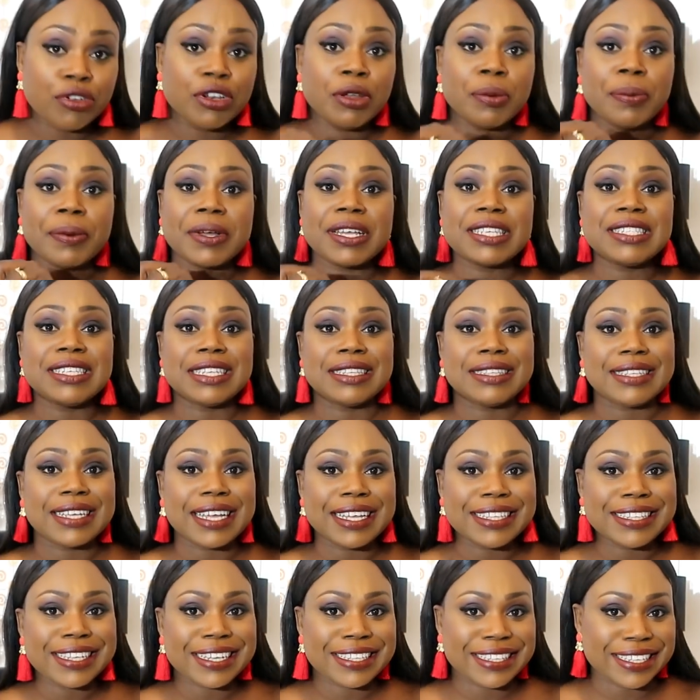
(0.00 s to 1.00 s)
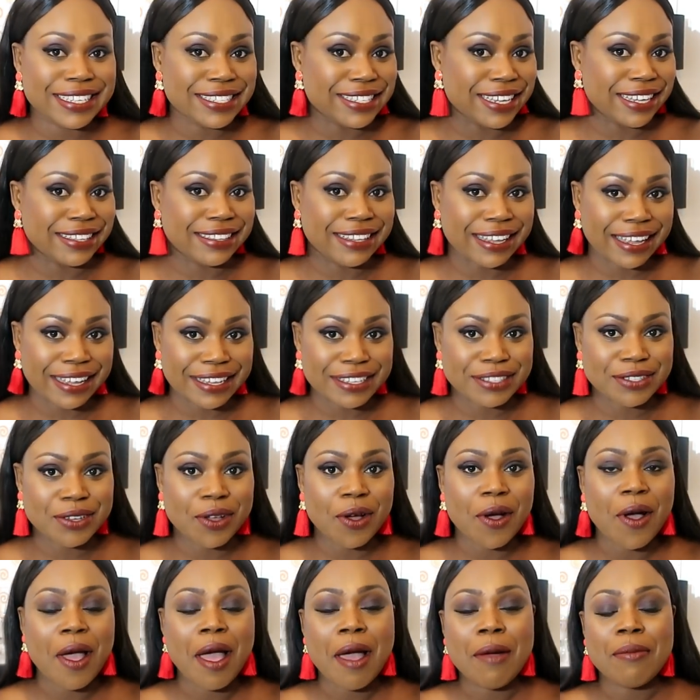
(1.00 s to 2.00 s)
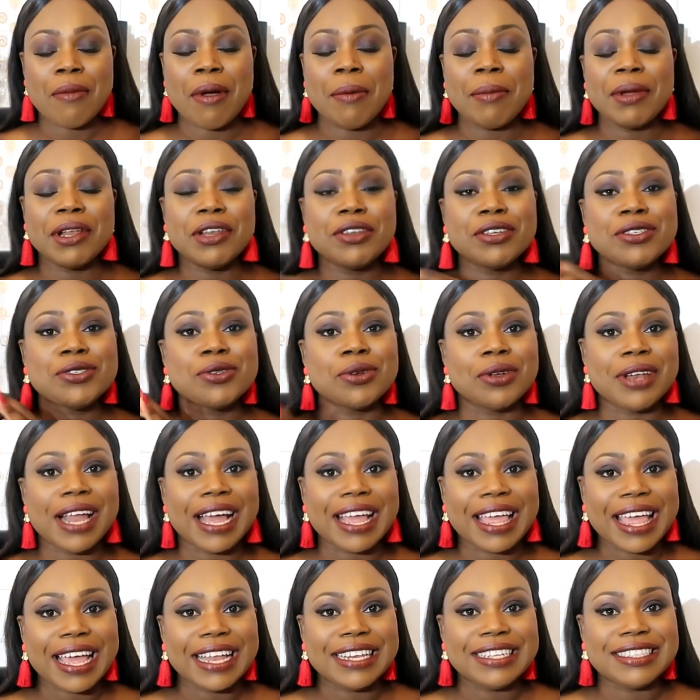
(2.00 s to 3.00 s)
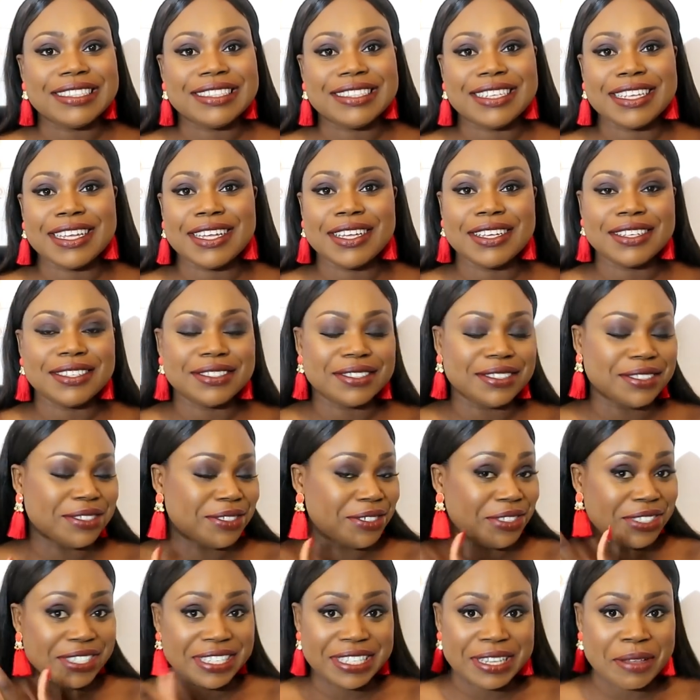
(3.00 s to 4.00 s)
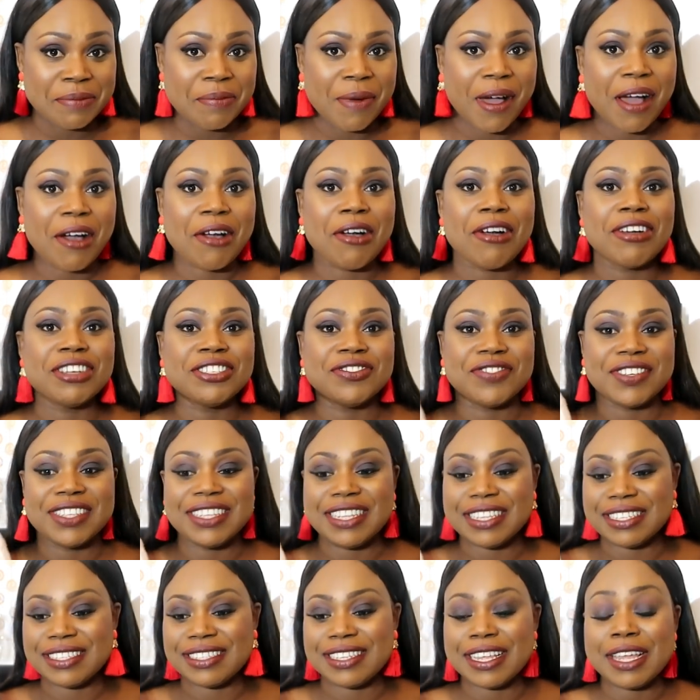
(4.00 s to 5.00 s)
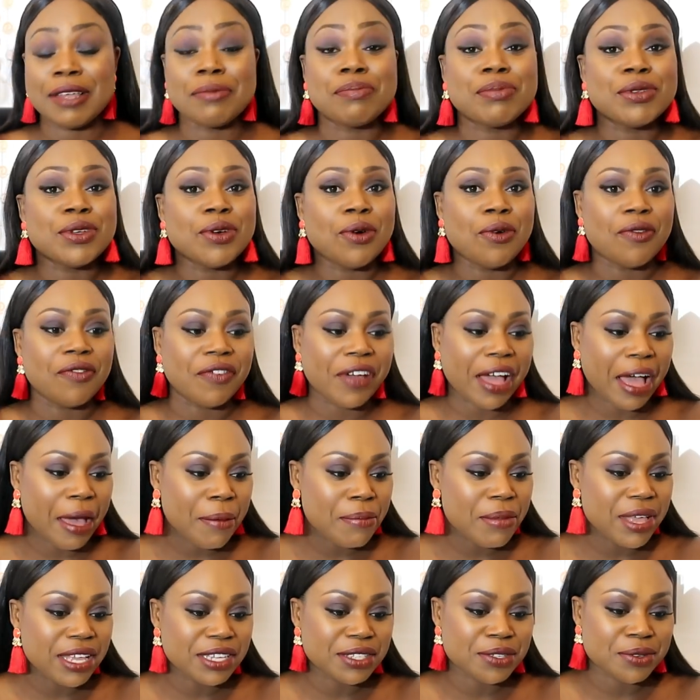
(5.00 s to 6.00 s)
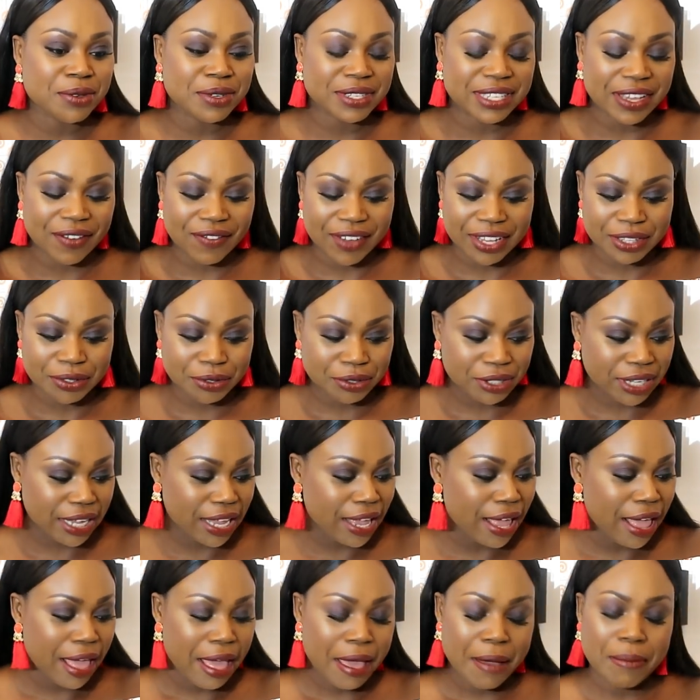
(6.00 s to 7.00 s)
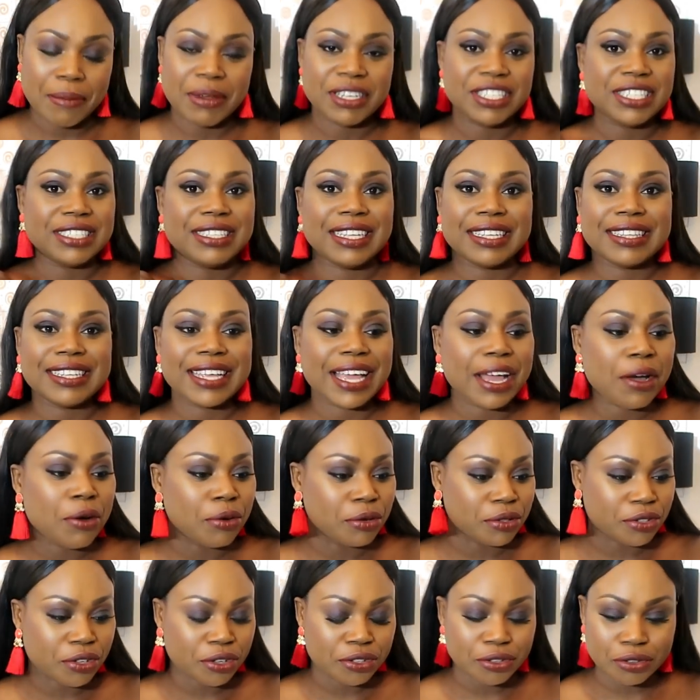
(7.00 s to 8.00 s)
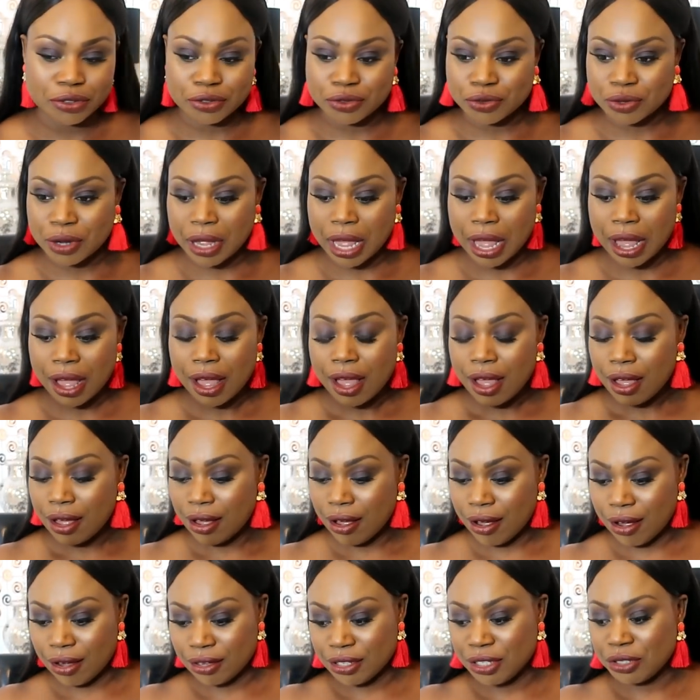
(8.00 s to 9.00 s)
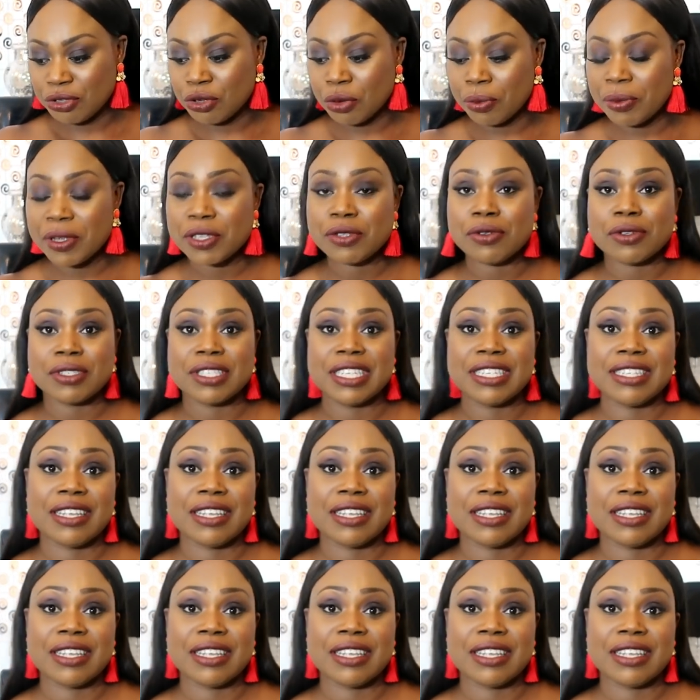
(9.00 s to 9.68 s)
le prix c'est très très très intéressant mais maintenant sur la qualité je sais pas encore je vais tester et puis on verra bien ce que ça va donner mais j'étais très contente en tout cas de tomber sur ces